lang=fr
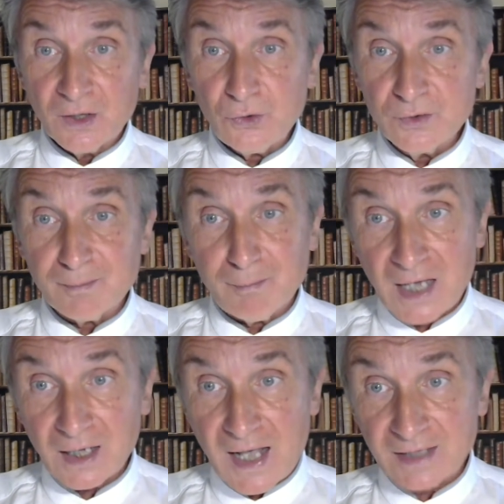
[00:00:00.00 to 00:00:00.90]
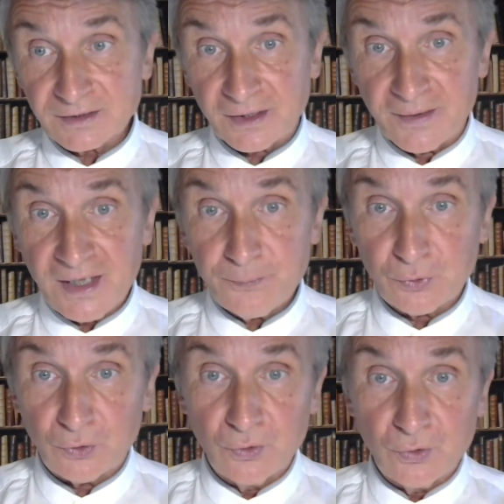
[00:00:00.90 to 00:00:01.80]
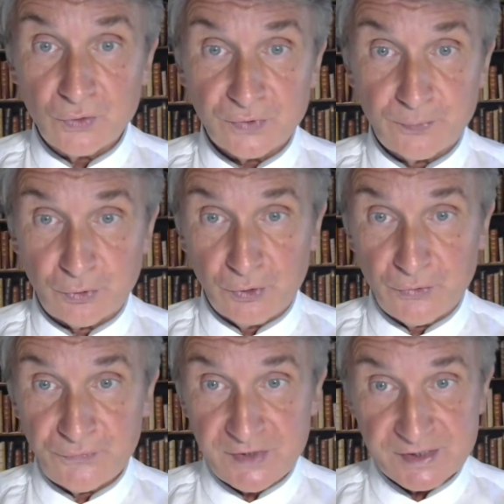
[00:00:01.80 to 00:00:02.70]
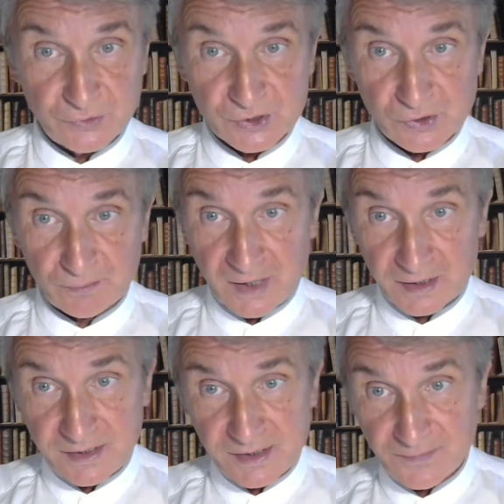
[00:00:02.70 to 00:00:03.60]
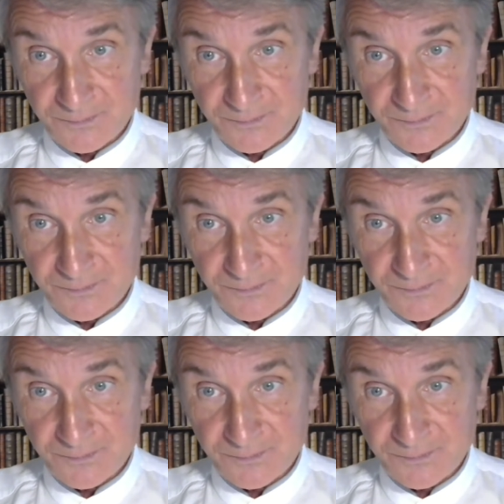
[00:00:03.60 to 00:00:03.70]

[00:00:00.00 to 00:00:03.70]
qu'une marâtre éprouve pour le fils de son mari